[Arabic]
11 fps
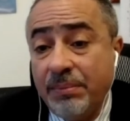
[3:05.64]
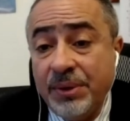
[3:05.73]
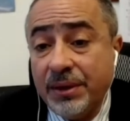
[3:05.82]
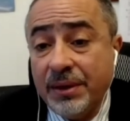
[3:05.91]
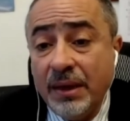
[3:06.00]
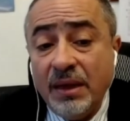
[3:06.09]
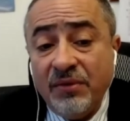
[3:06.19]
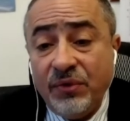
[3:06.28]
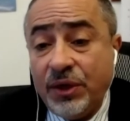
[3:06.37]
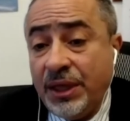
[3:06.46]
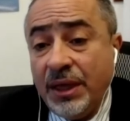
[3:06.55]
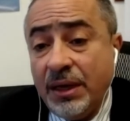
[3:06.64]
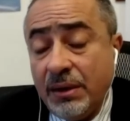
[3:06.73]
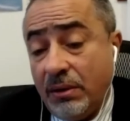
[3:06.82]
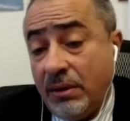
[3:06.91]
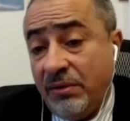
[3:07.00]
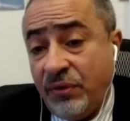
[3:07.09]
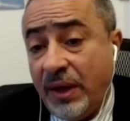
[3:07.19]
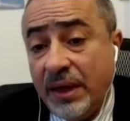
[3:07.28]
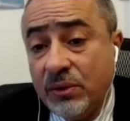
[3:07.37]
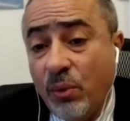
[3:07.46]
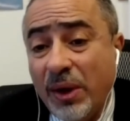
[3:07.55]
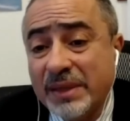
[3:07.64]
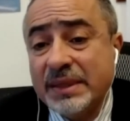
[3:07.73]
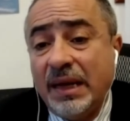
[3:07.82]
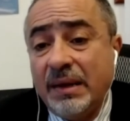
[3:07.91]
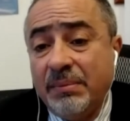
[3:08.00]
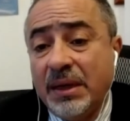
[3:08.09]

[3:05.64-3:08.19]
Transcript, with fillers: كبير في كثير فئات واسعه